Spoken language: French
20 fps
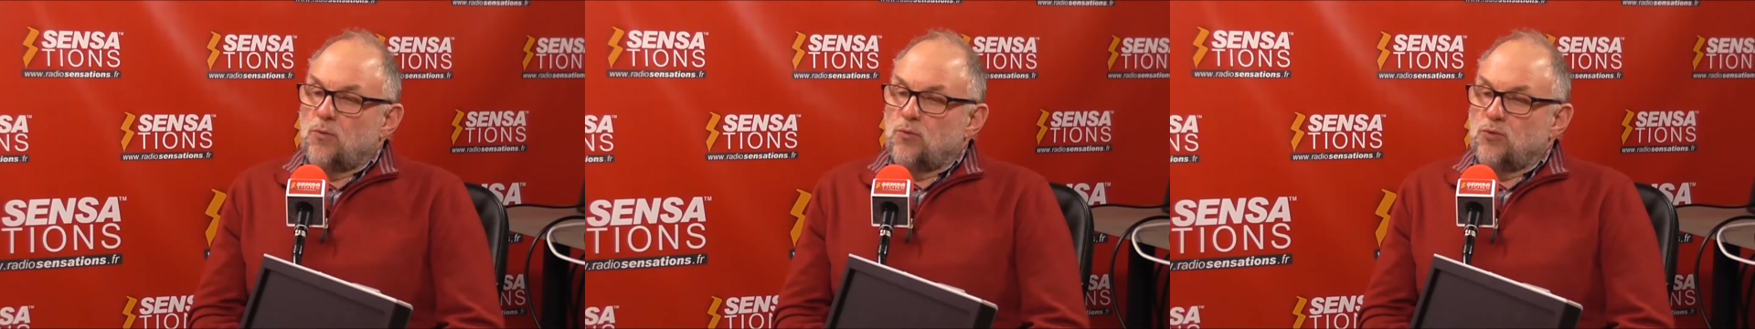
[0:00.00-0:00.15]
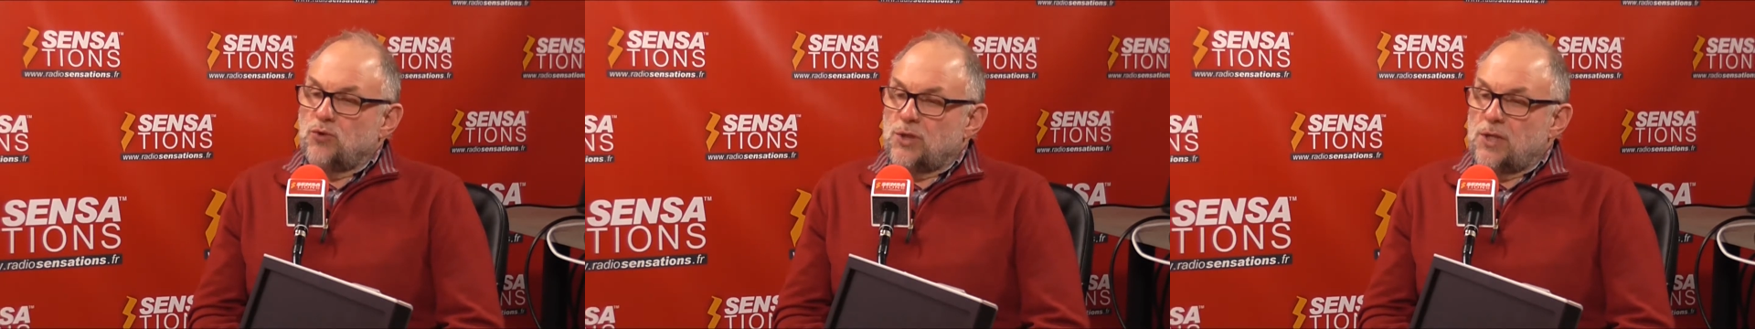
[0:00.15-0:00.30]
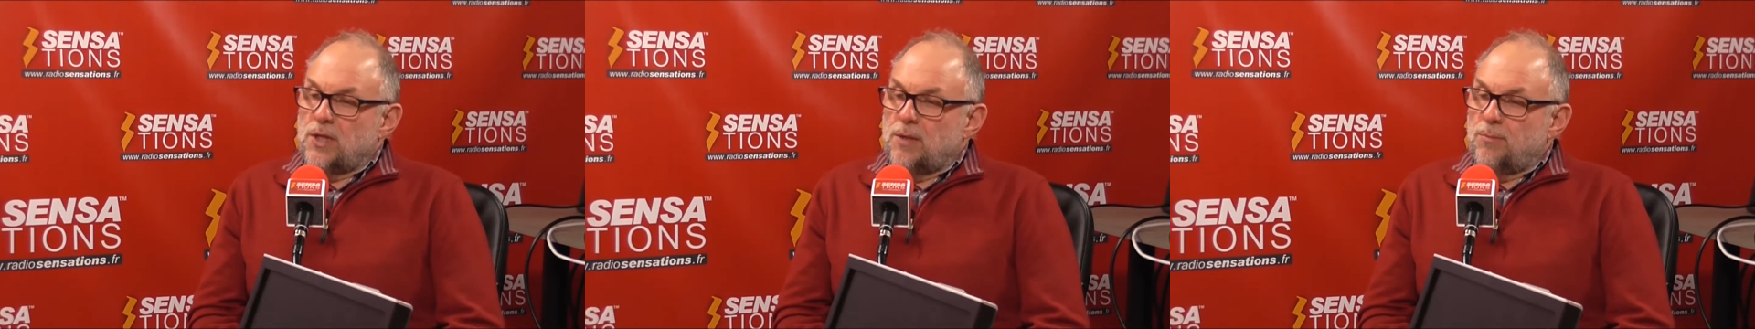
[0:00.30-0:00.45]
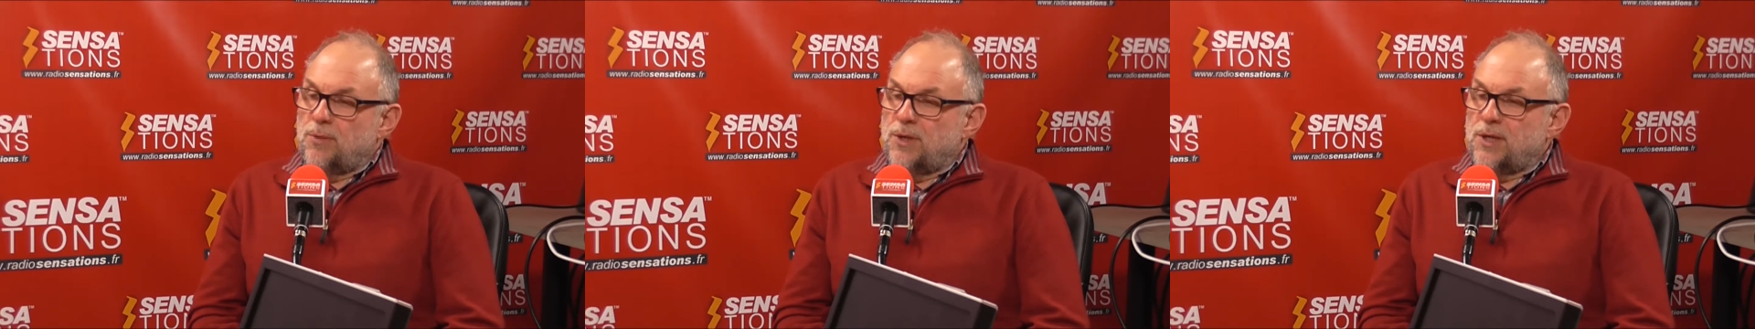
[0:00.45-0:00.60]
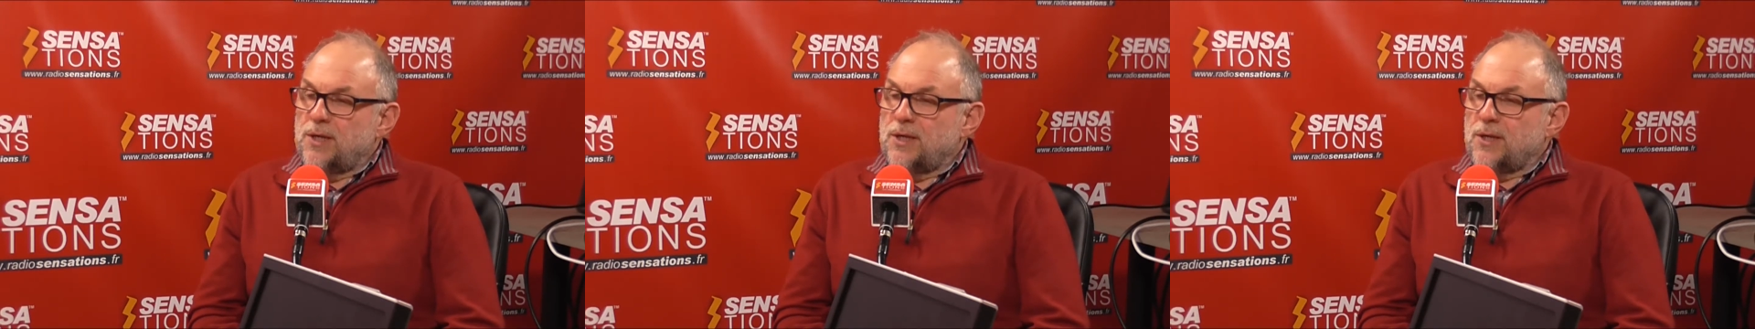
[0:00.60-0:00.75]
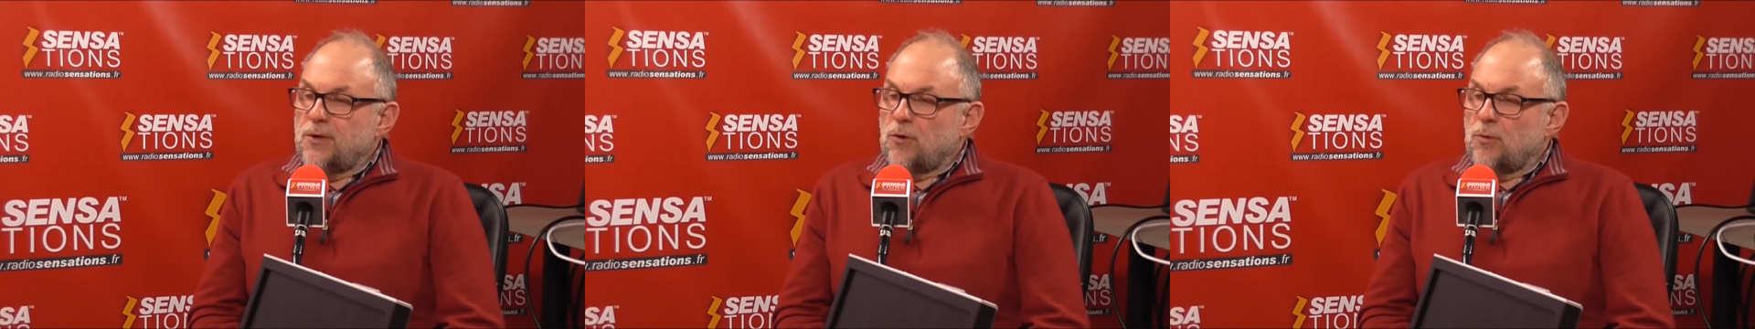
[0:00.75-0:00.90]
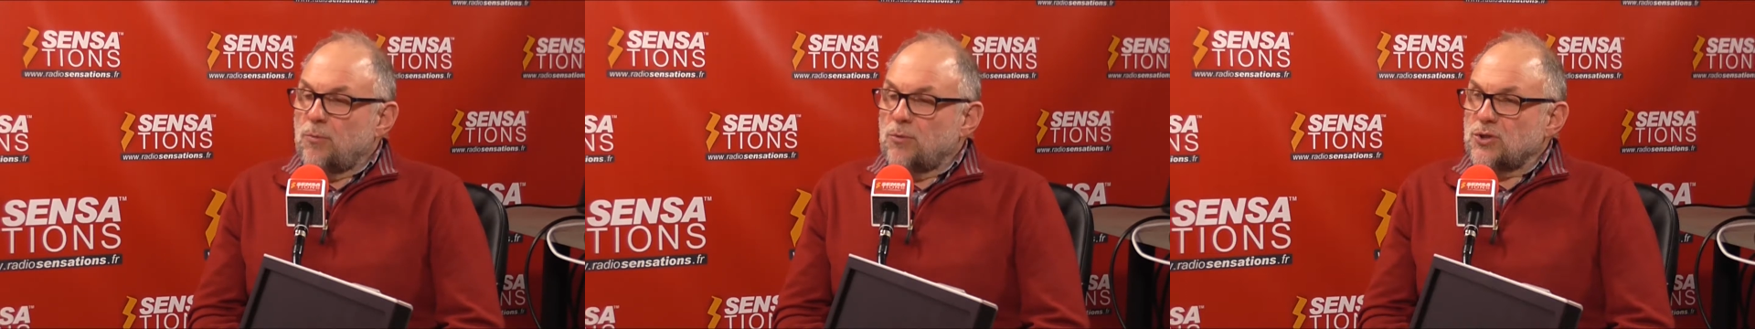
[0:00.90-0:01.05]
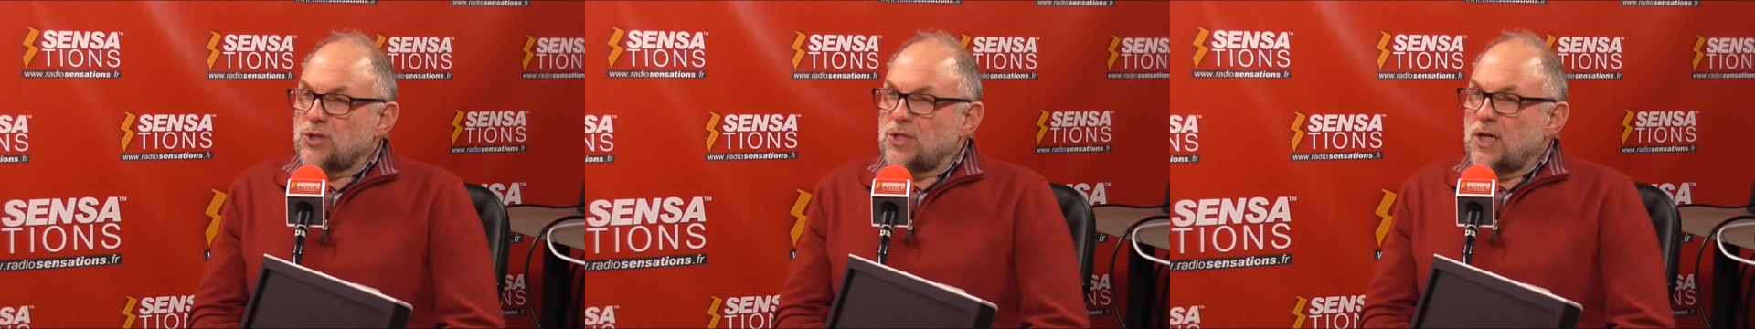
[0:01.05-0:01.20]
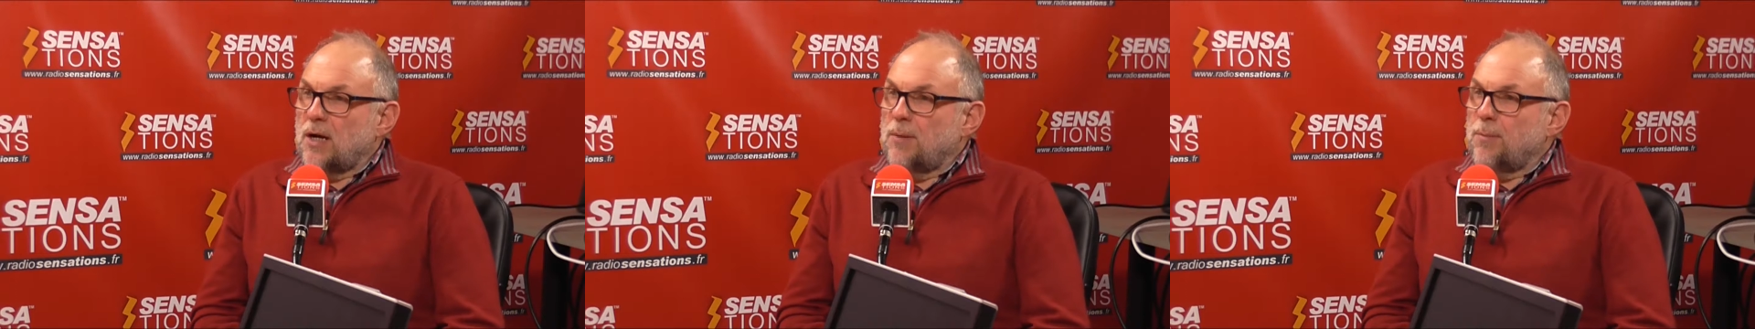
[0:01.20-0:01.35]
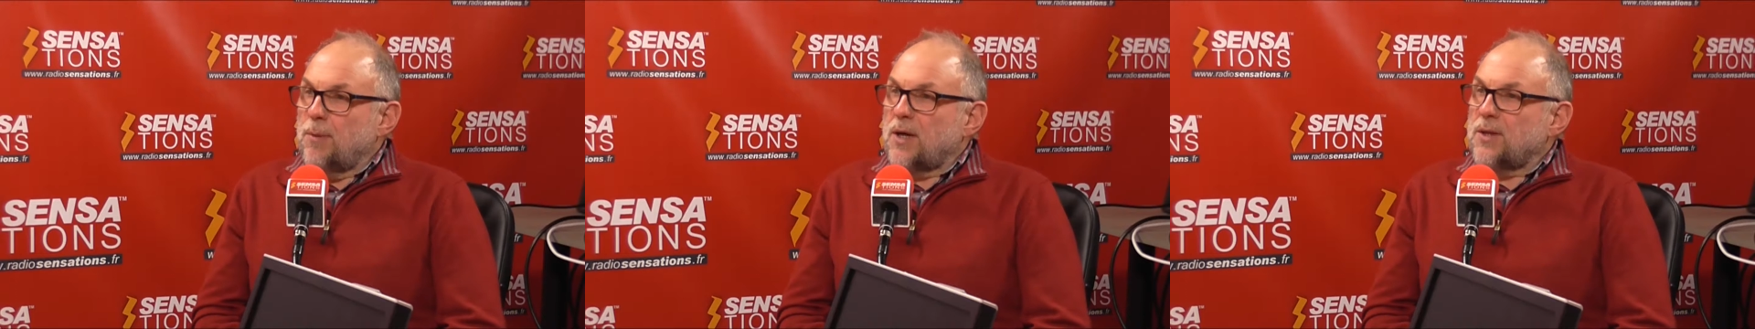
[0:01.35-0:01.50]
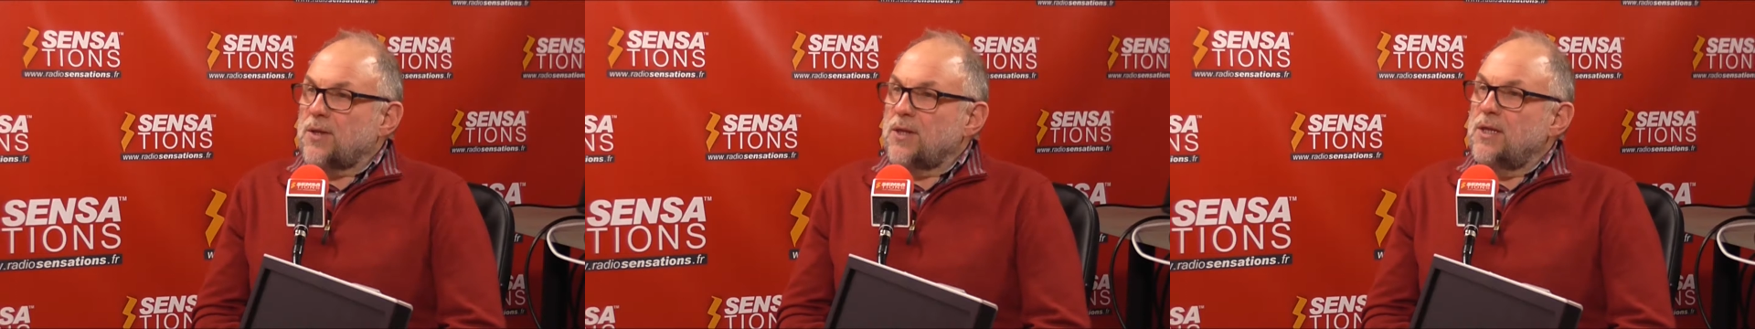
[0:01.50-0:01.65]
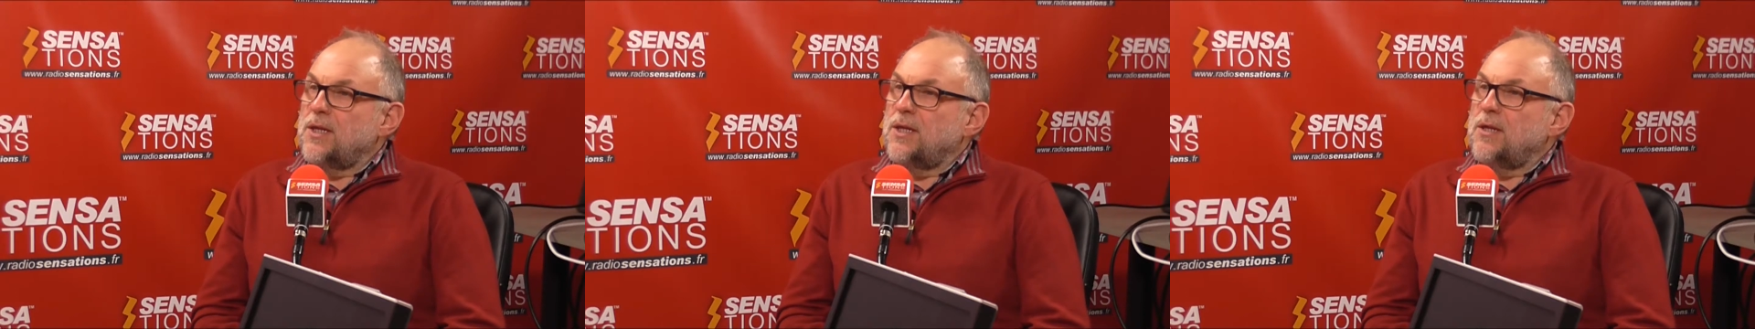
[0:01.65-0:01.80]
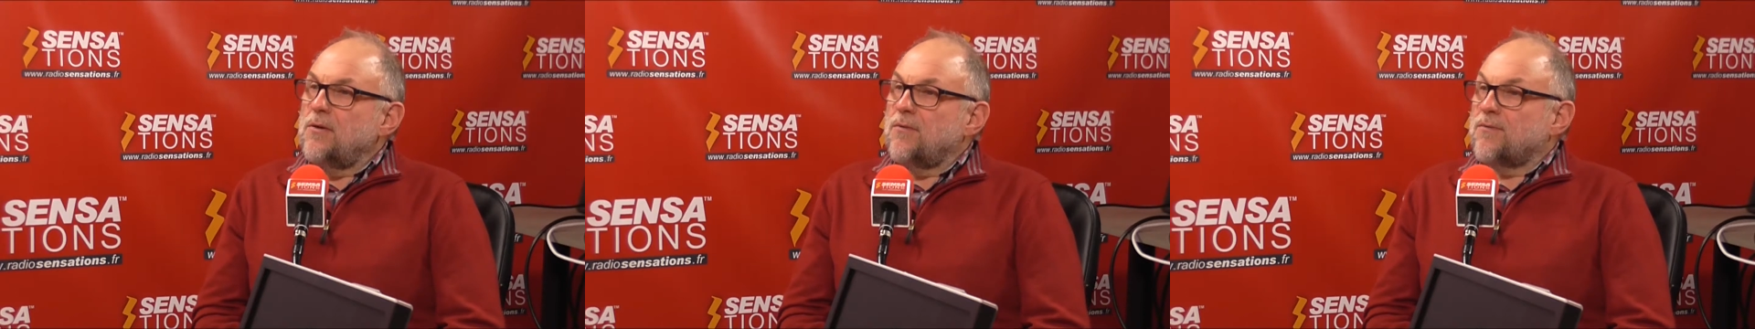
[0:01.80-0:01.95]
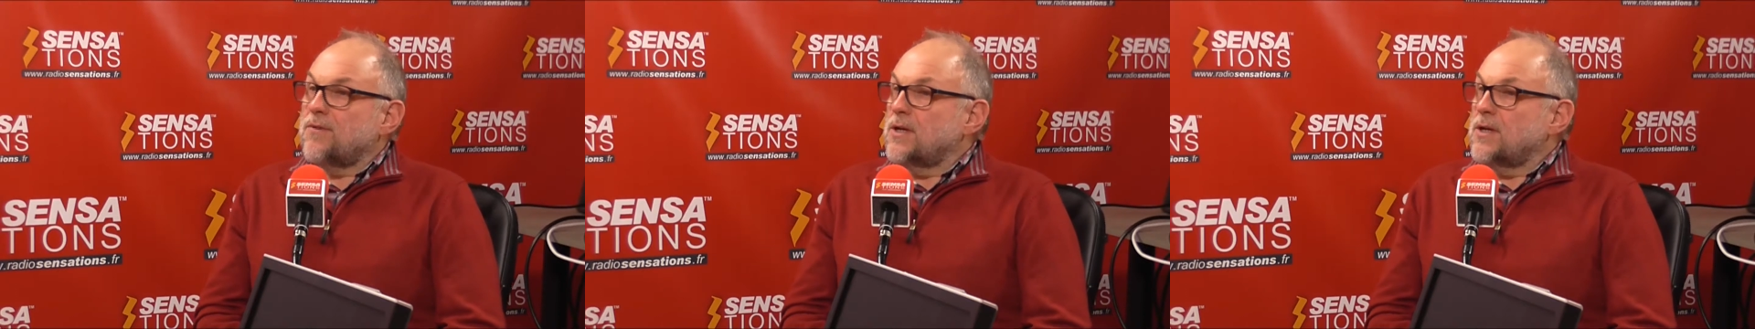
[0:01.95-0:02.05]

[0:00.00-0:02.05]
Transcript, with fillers: où je les mets et comment je les répartis.